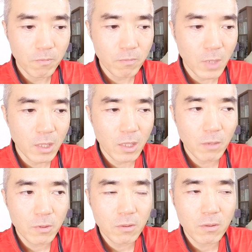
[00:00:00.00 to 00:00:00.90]
まあ値
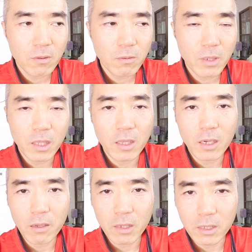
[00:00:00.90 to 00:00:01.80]
段もそこまで
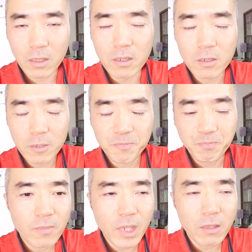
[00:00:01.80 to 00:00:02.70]
高いわけじゃないし、
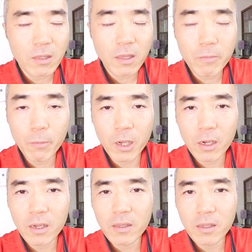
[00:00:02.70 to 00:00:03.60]
あと手間もか
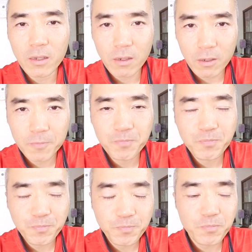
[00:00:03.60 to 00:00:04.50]
かんないか
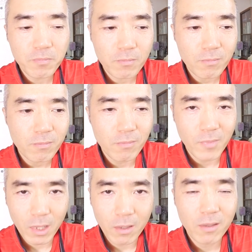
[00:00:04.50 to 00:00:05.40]
ら。
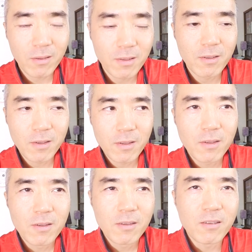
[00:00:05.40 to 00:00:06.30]
ね
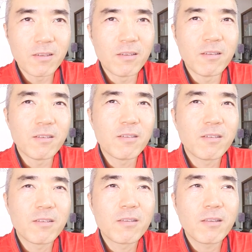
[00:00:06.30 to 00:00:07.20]
え。うん。
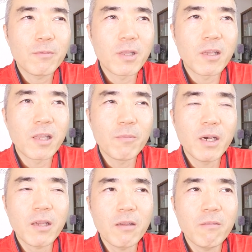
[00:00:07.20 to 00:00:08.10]
なので、
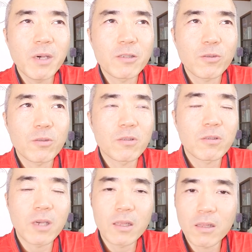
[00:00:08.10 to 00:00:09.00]
生揚げはまあちょっと
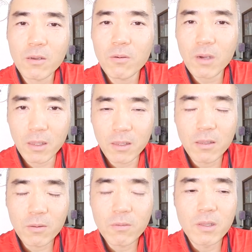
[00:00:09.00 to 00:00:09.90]
使っていこうかなっ
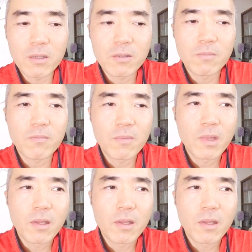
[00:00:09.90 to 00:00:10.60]
てとこです。